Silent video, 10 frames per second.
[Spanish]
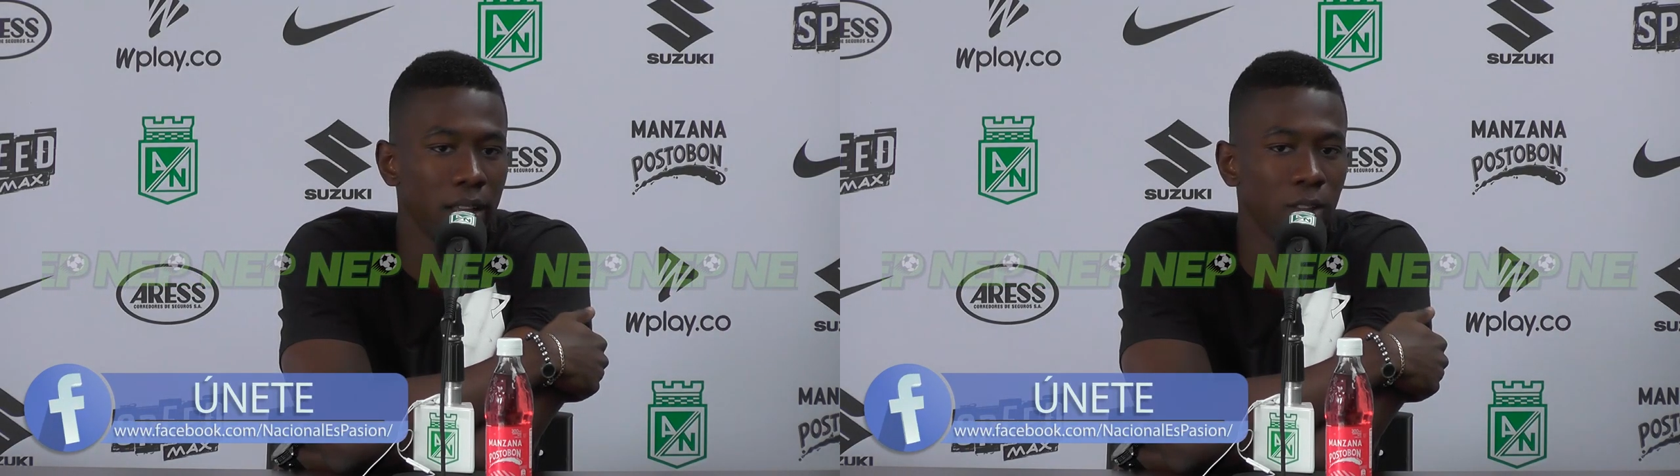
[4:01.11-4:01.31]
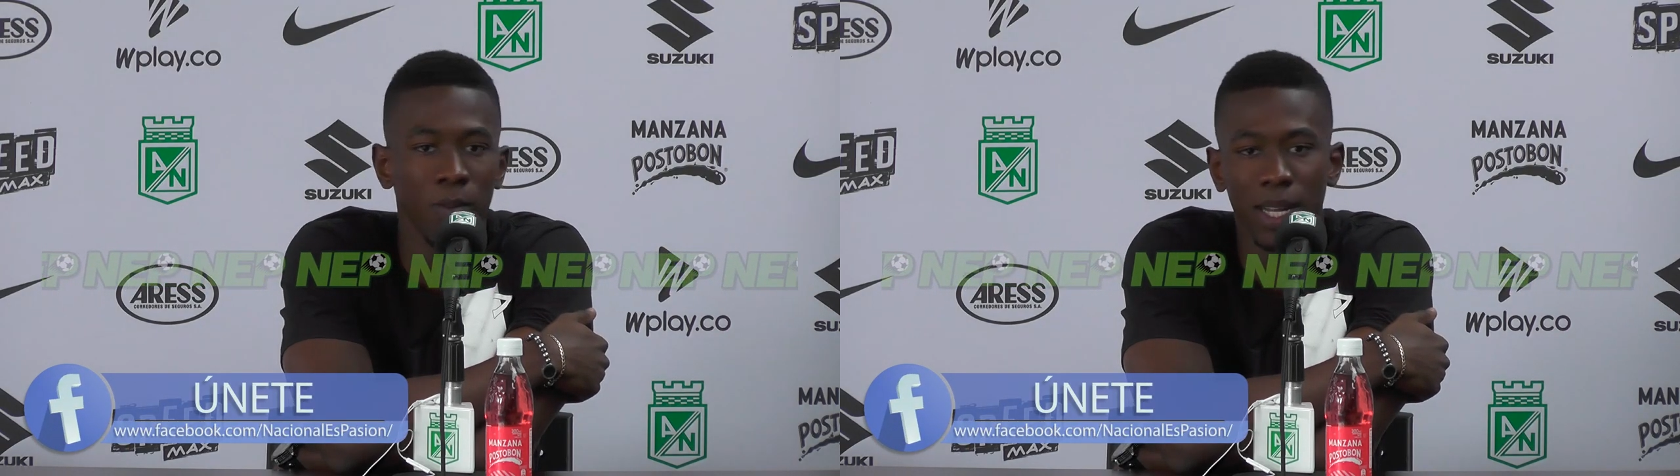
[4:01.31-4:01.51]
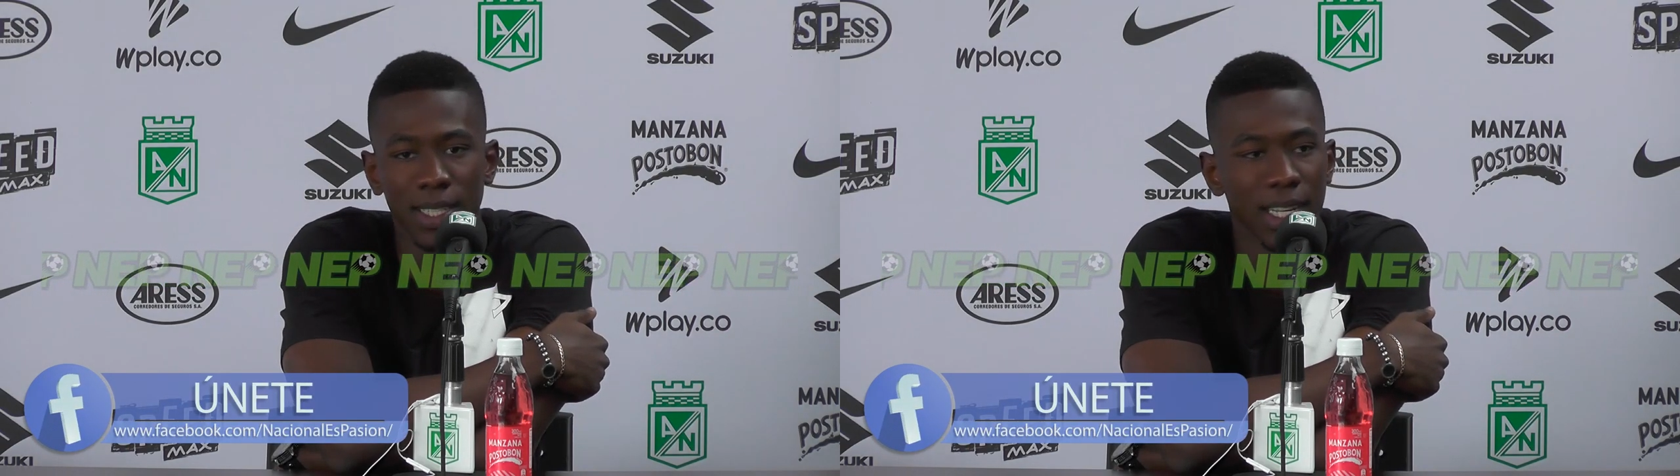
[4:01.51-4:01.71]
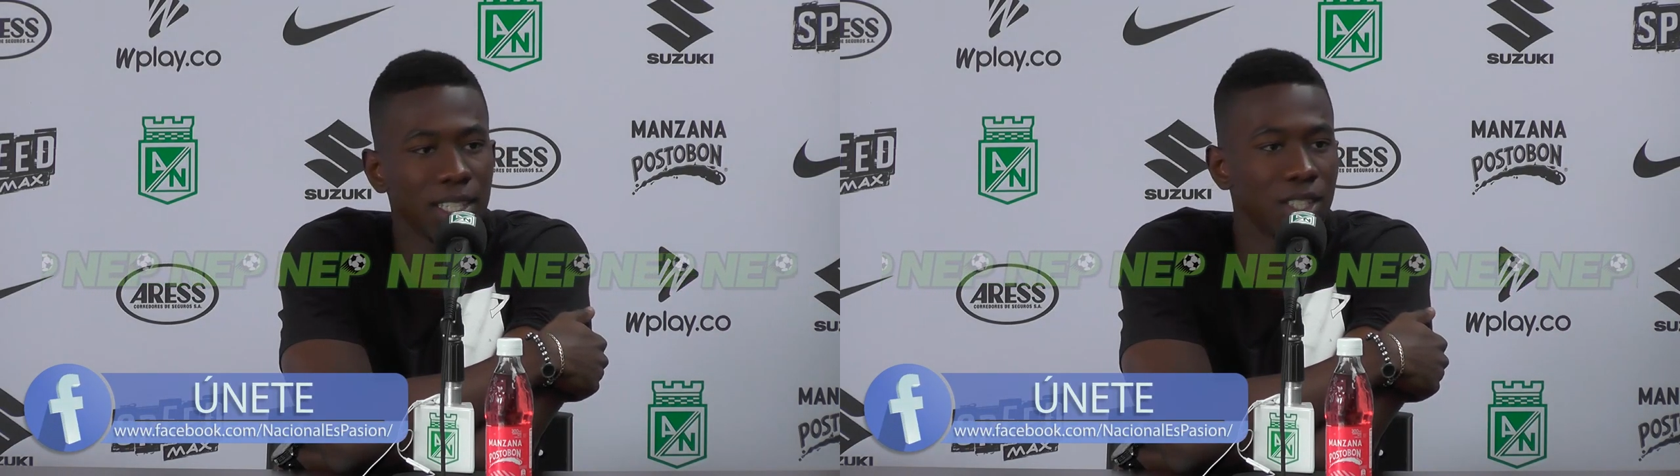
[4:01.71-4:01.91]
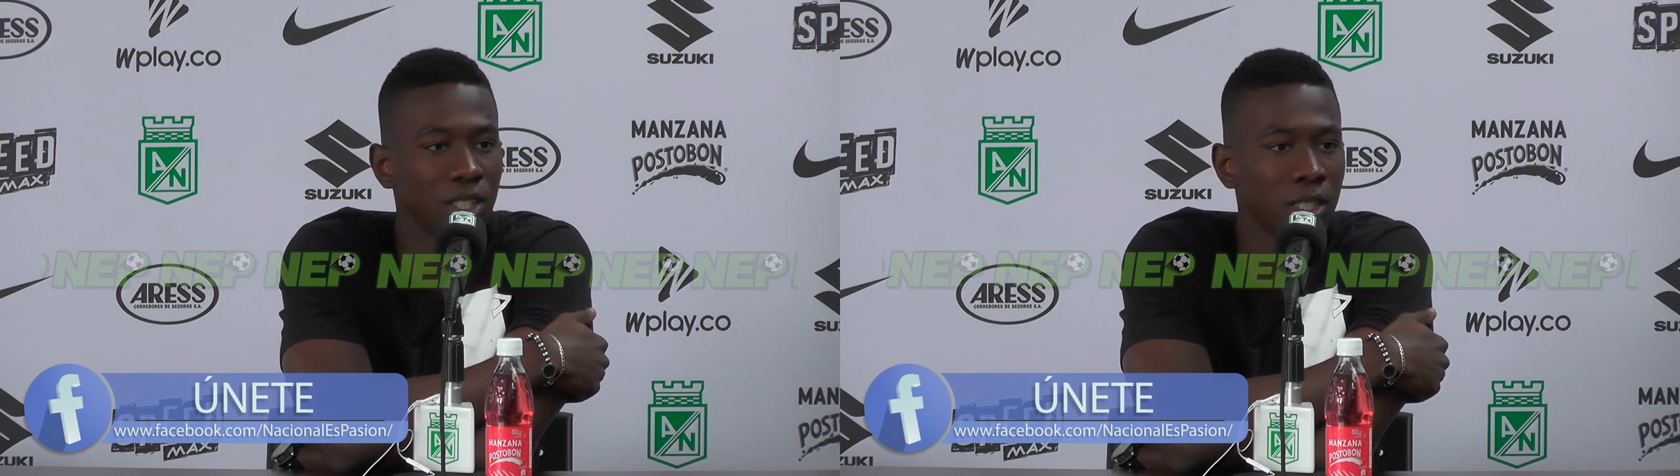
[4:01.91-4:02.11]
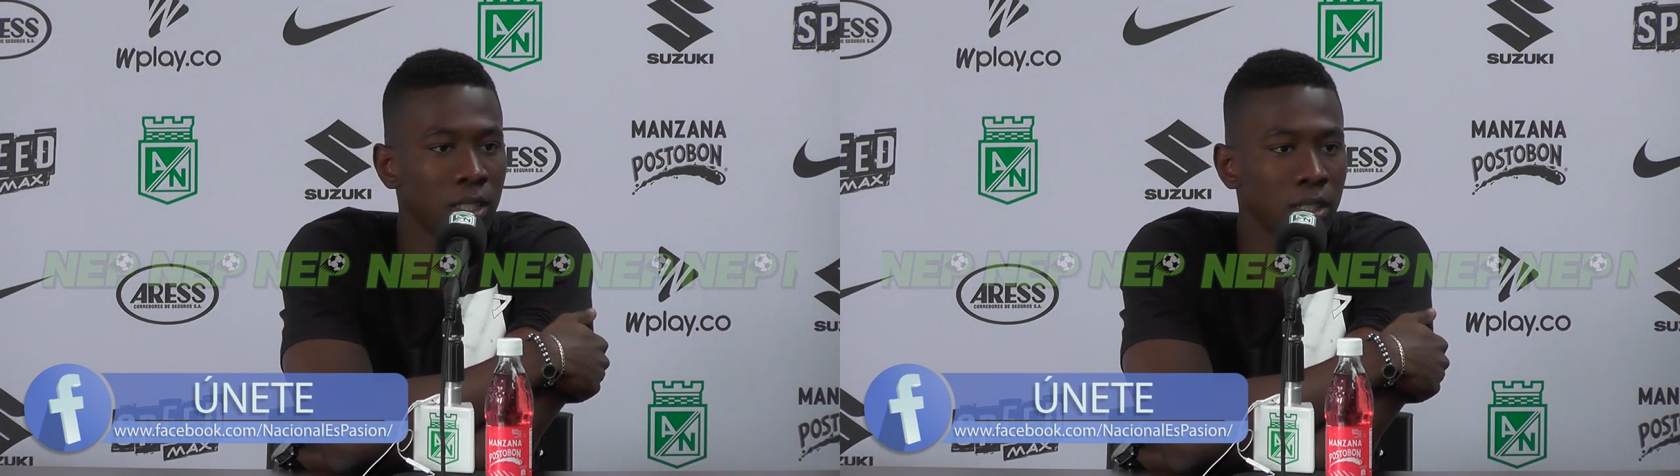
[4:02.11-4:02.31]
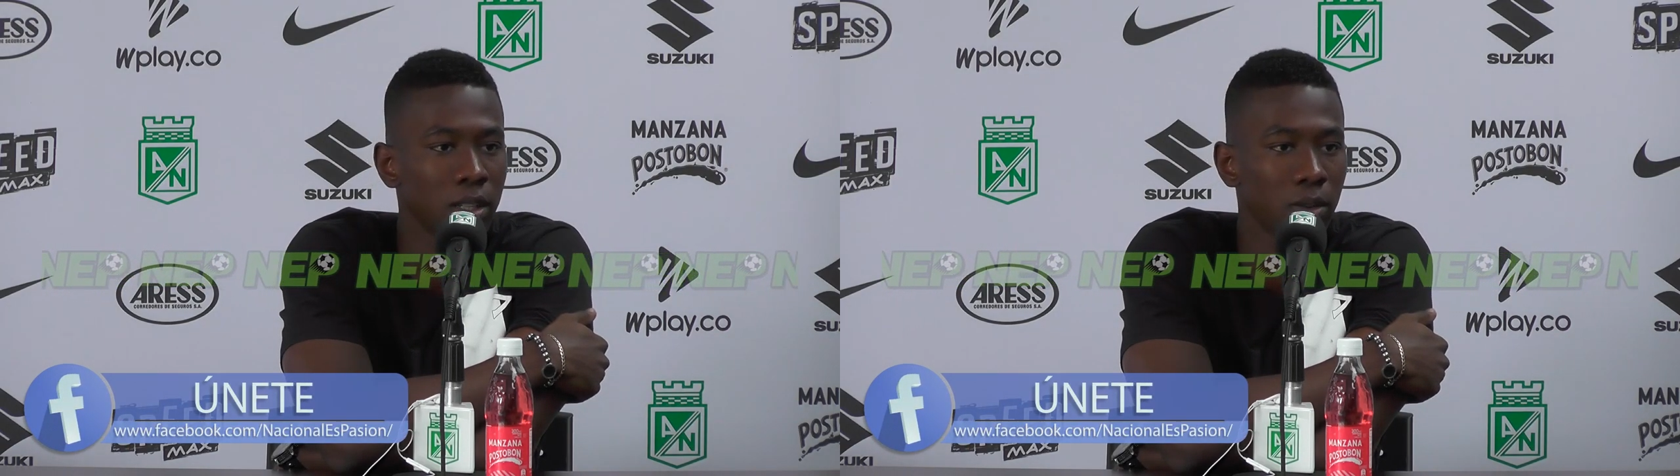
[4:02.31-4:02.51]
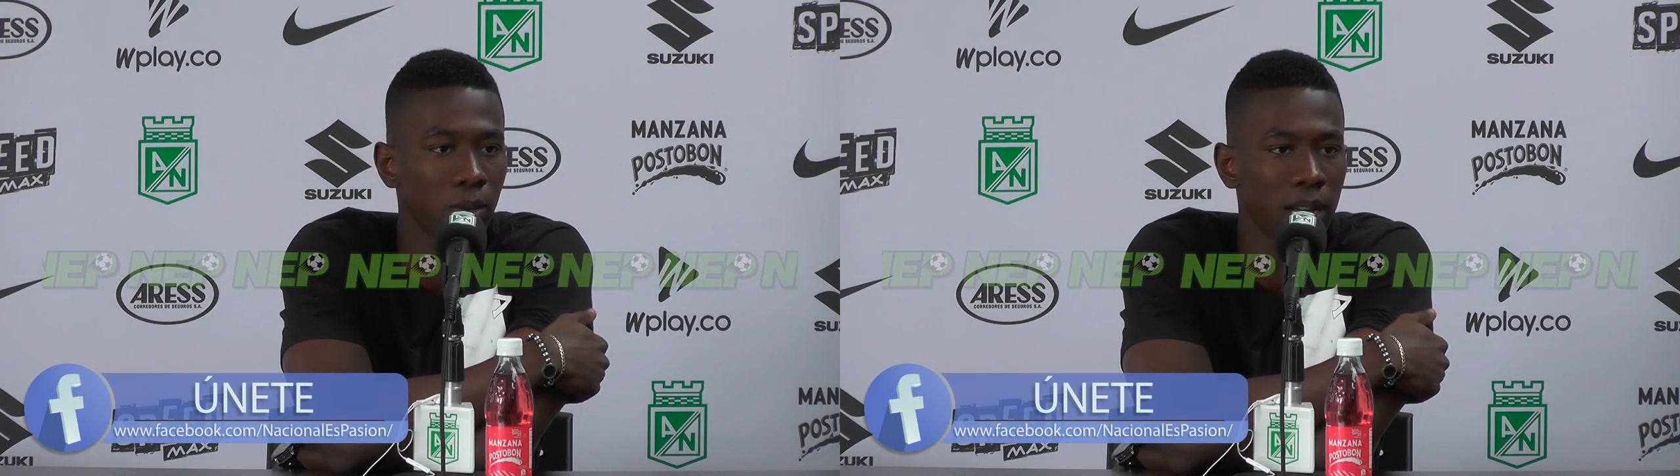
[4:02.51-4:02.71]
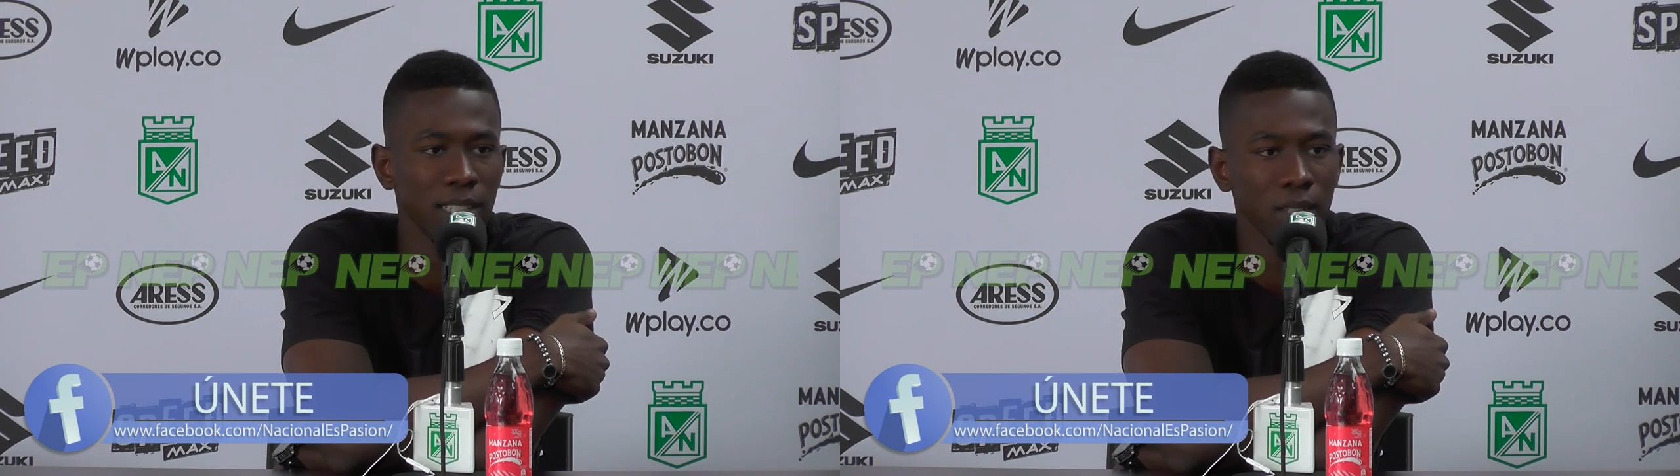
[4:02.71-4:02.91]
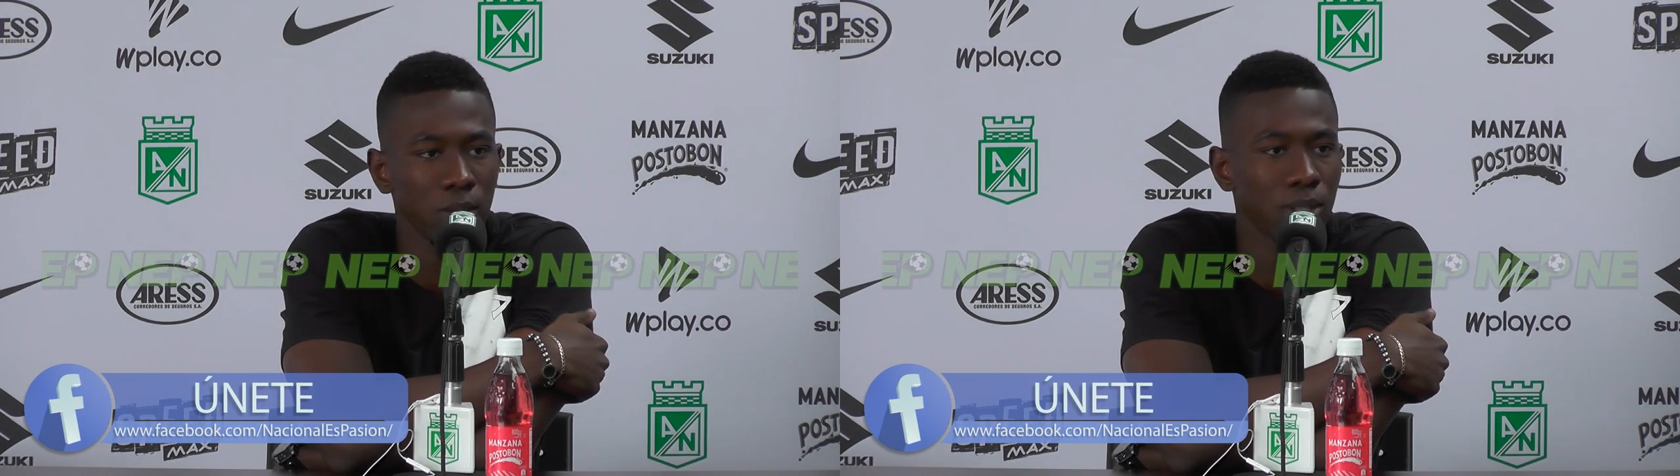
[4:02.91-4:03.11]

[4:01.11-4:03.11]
tomar esa decisión, jugar hacia el